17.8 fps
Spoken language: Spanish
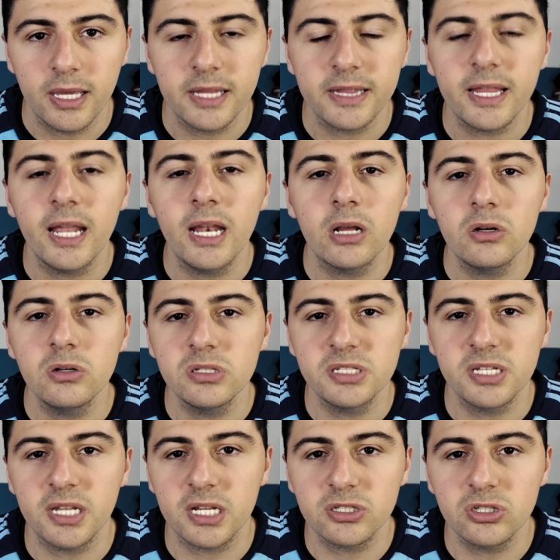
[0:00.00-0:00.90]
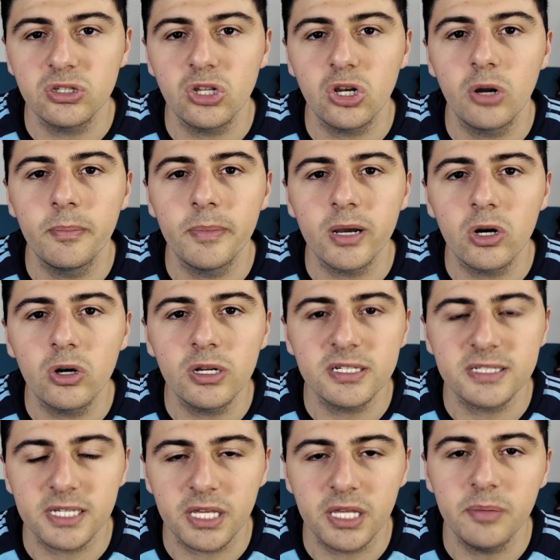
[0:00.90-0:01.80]
está en la consideración de los
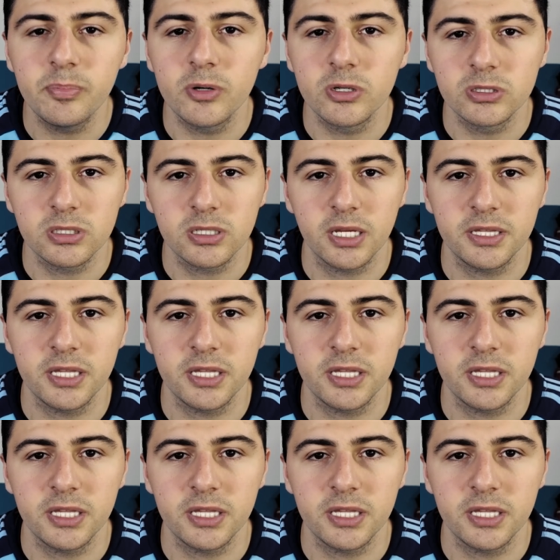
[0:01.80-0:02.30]
mejores equipos